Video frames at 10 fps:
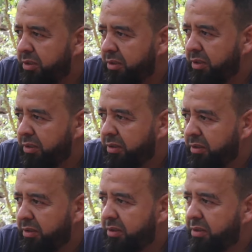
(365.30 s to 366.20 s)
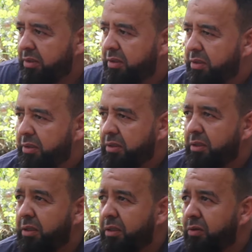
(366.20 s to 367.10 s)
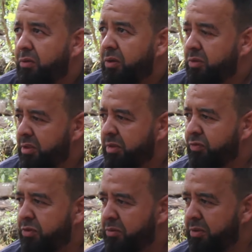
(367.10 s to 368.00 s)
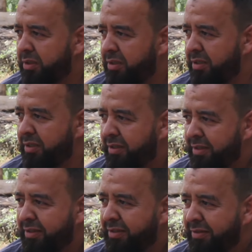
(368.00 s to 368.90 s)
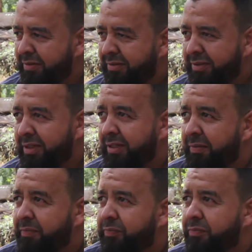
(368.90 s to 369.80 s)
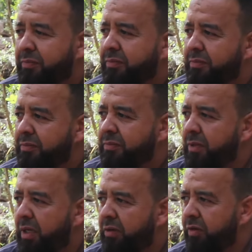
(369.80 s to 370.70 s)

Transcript: كتوصل هنا ب 17 درهم 85 درهم باش كتوصل هنا الحديد